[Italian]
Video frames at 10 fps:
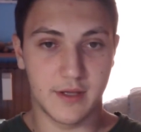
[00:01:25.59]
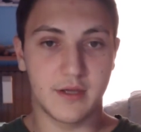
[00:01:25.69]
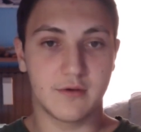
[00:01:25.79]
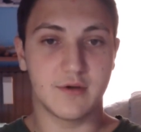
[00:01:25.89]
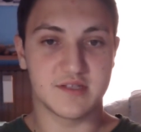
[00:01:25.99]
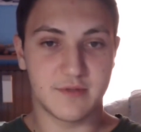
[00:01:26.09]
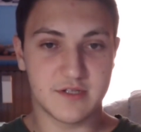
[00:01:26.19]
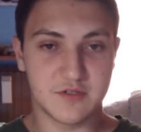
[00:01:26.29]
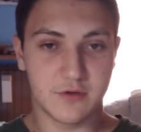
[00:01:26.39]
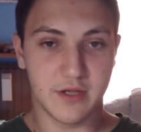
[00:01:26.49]
Questa
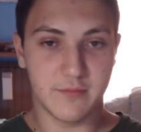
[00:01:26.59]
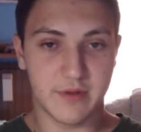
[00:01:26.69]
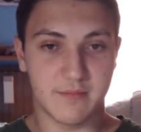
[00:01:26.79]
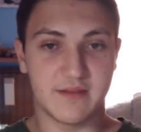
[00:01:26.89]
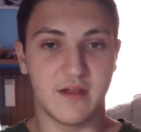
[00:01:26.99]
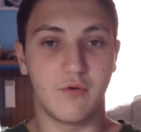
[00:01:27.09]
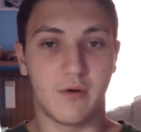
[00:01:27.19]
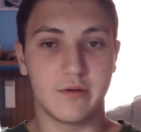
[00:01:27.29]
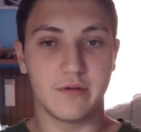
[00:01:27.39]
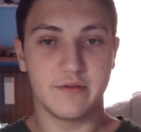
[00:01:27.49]
pressione permette
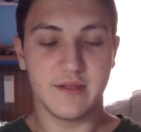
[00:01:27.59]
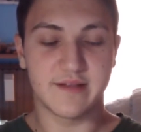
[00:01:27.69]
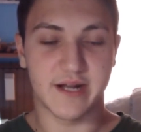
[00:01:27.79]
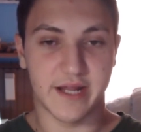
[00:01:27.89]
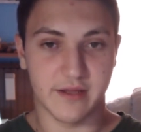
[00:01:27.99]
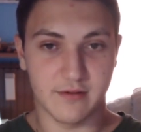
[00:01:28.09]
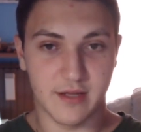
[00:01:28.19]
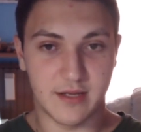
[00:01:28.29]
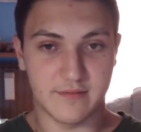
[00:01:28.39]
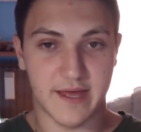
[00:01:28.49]
all'uovo di entrare
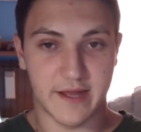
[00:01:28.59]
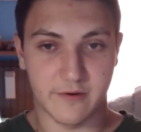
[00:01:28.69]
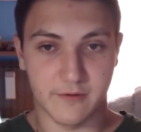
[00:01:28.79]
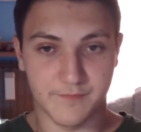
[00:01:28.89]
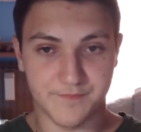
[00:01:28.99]
all'interno.